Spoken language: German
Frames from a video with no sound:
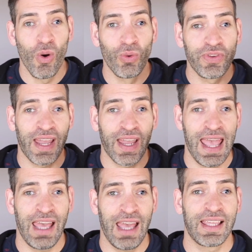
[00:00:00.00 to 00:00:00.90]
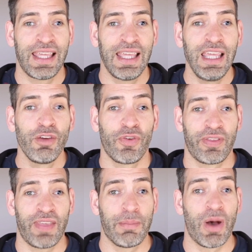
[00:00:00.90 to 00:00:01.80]
Und der Herr ging vor
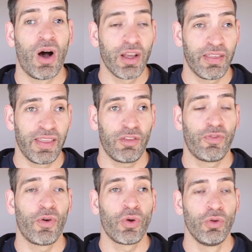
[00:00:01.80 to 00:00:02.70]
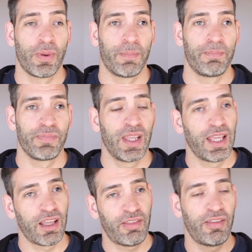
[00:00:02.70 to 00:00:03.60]
seinem Angesicht vorüber.
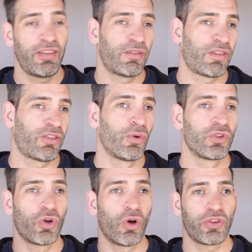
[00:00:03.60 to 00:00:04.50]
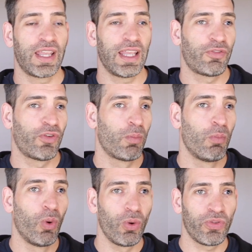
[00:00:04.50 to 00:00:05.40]
Hier ist die Situation, Gott geht vor
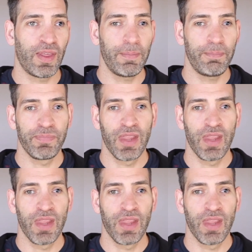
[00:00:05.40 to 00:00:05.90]
Mose